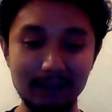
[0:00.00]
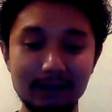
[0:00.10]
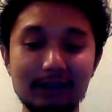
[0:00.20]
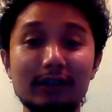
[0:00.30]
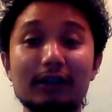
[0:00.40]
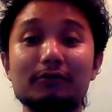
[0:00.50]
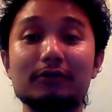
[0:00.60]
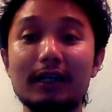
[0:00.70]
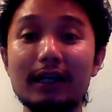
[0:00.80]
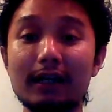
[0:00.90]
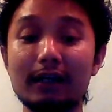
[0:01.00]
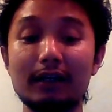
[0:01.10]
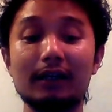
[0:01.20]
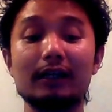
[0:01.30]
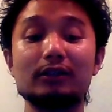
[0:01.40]
ではなくて、
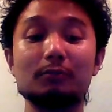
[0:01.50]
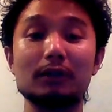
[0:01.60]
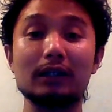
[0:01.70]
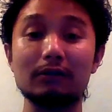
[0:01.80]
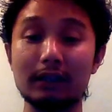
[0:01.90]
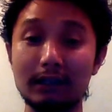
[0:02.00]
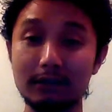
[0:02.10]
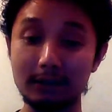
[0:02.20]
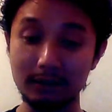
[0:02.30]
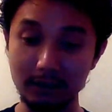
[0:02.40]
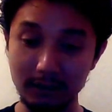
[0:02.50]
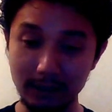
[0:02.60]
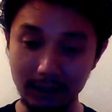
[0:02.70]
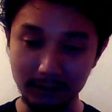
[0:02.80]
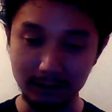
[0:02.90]
始まりはだん
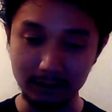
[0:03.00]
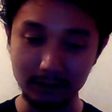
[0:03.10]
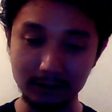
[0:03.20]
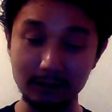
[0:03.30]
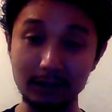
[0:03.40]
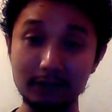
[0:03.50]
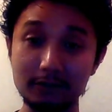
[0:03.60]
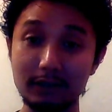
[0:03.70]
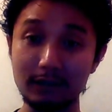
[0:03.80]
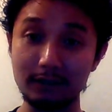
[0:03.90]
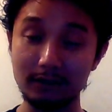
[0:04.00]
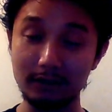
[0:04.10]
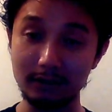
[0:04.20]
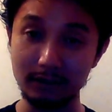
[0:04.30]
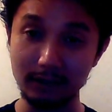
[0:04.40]
だん小さく、だ
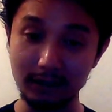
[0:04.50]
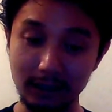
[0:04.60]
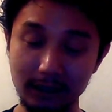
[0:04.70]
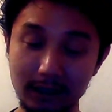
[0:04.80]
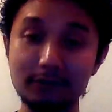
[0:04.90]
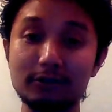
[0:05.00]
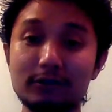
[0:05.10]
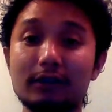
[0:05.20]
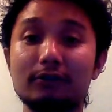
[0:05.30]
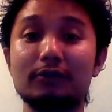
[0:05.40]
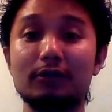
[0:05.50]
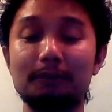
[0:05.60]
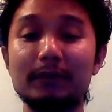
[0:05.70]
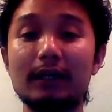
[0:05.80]
んだん早くしていくこと。